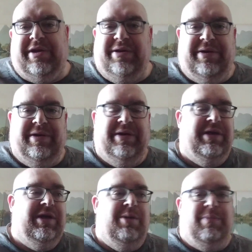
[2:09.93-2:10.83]
hein, euh,
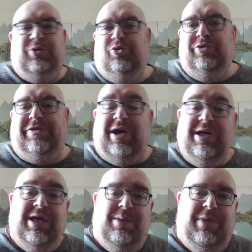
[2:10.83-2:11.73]
pas du tout ça.